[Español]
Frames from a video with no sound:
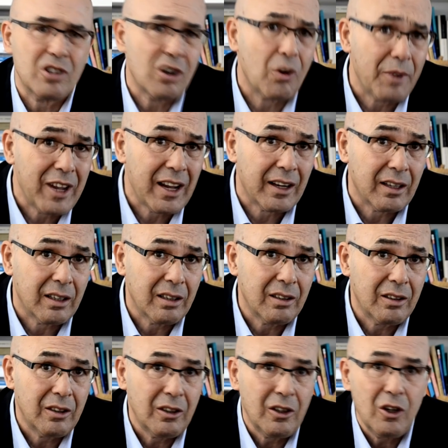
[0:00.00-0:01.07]
lo vean.
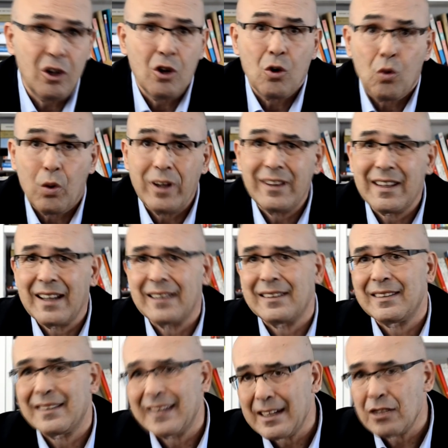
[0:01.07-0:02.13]
Cuenta
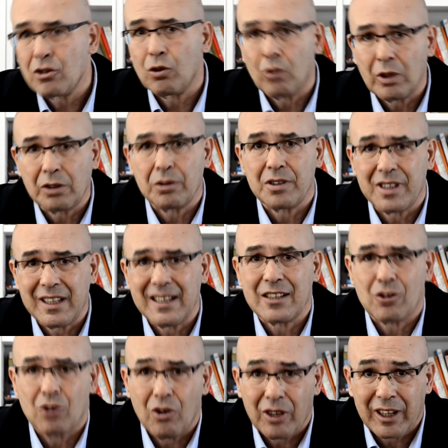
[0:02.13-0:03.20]
tres o cuatro escenas
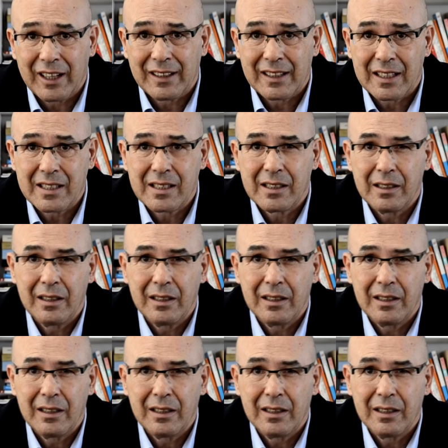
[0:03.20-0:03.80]
concretas.